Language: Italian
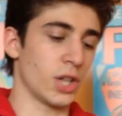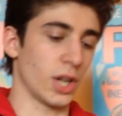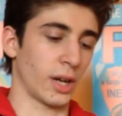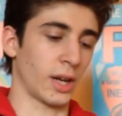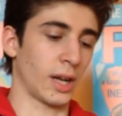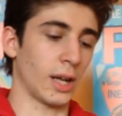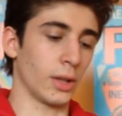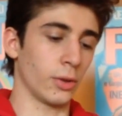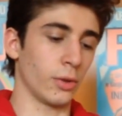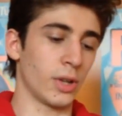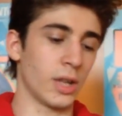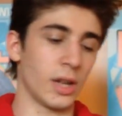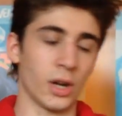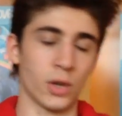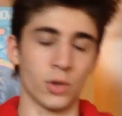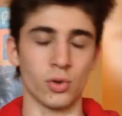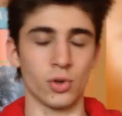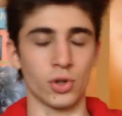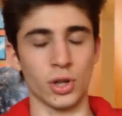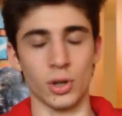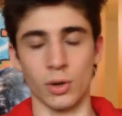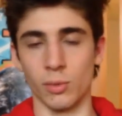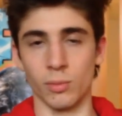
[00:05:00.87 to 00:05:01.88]
cercando di
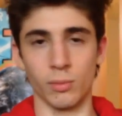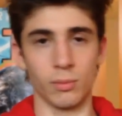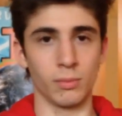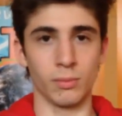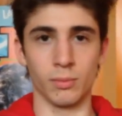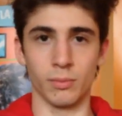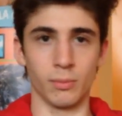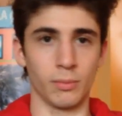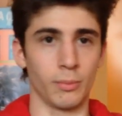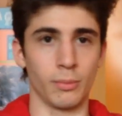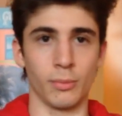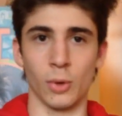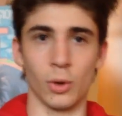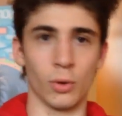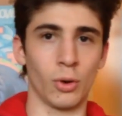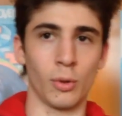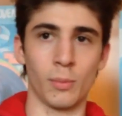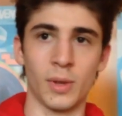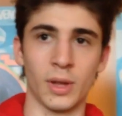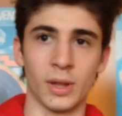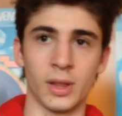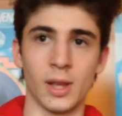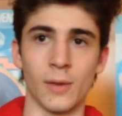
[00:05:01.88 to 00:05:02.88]
raggiungere un, un
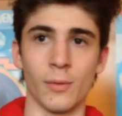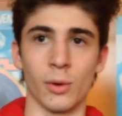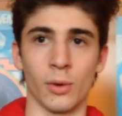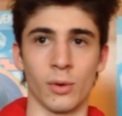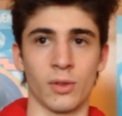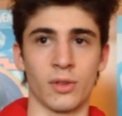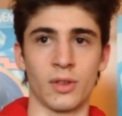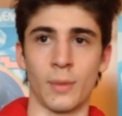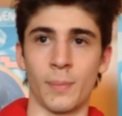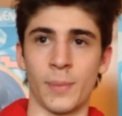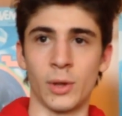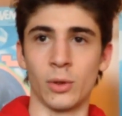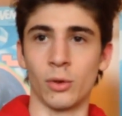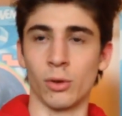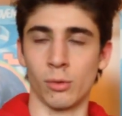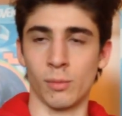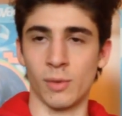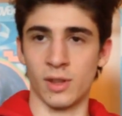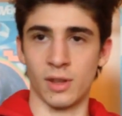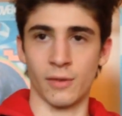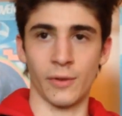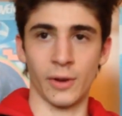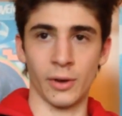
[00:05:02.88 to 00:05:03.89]
obiettivo non sapendo
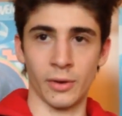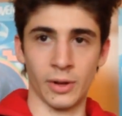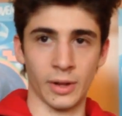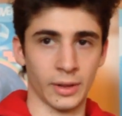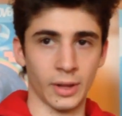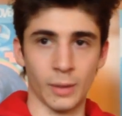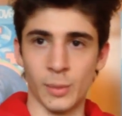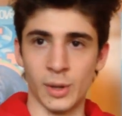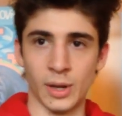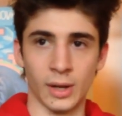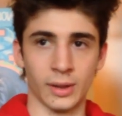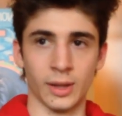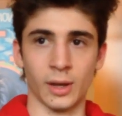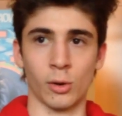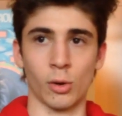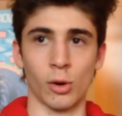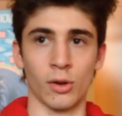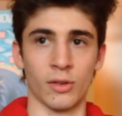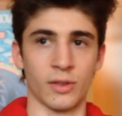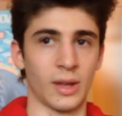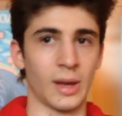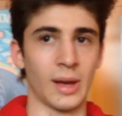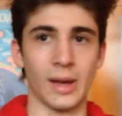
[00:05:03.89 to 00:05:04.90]
come si fanno determinate
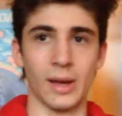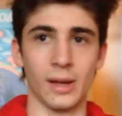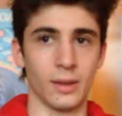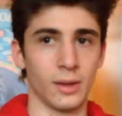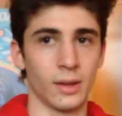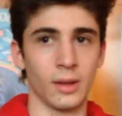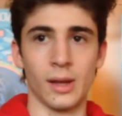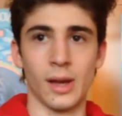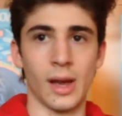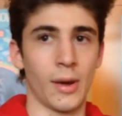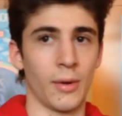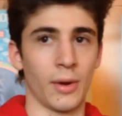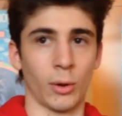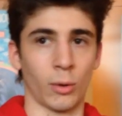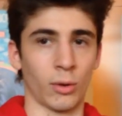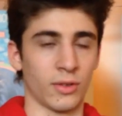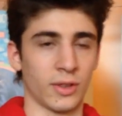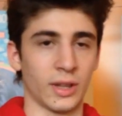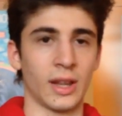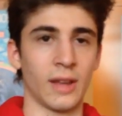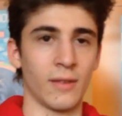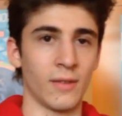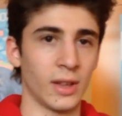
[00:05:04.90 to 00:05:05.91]
cose è una
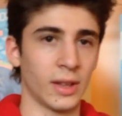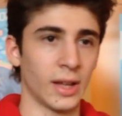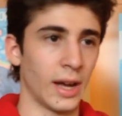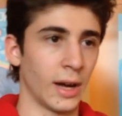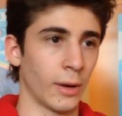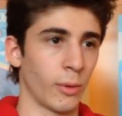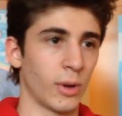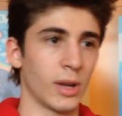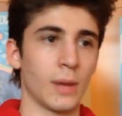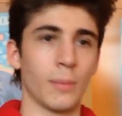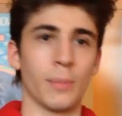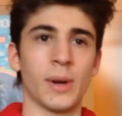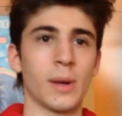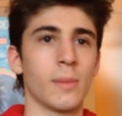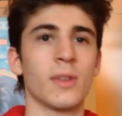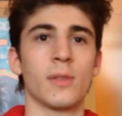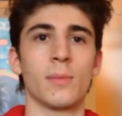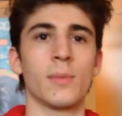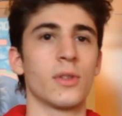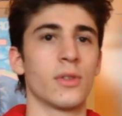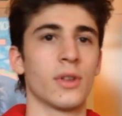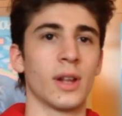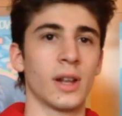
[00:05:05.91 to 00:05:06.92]
cosa da evitare. Quindi in
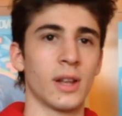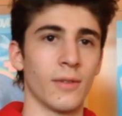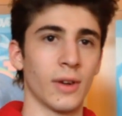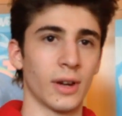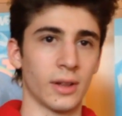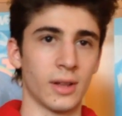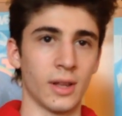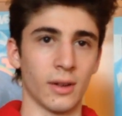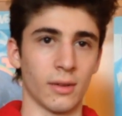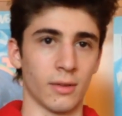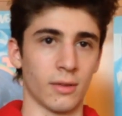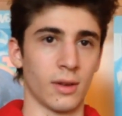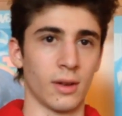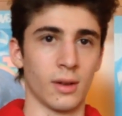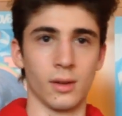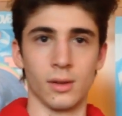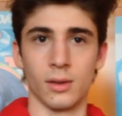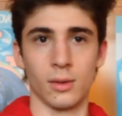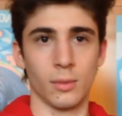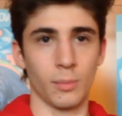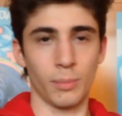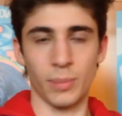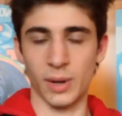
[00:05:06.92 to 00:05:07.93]
primis bisogna divertirsi,
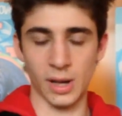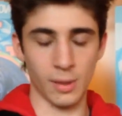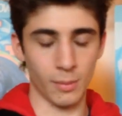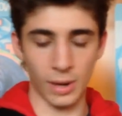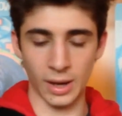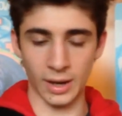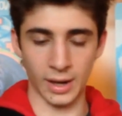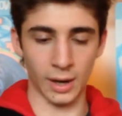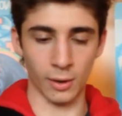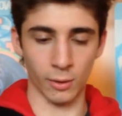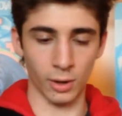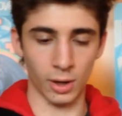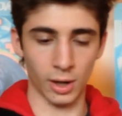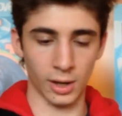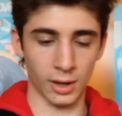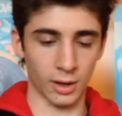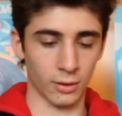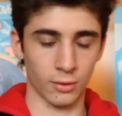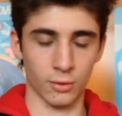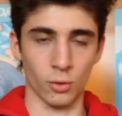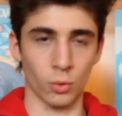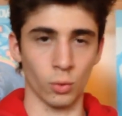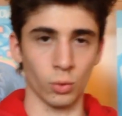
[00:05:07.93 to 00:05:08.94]
mm. prima mm. regola in
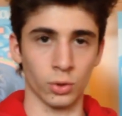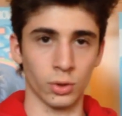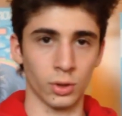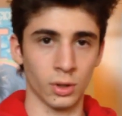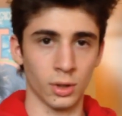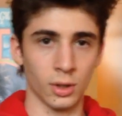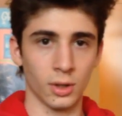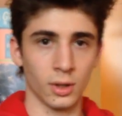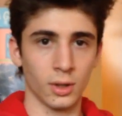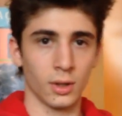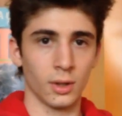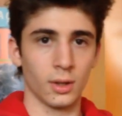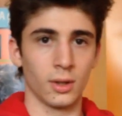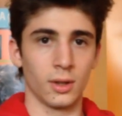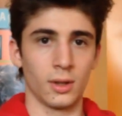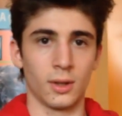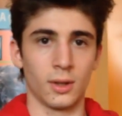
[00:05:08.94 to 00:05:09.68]
assoluto.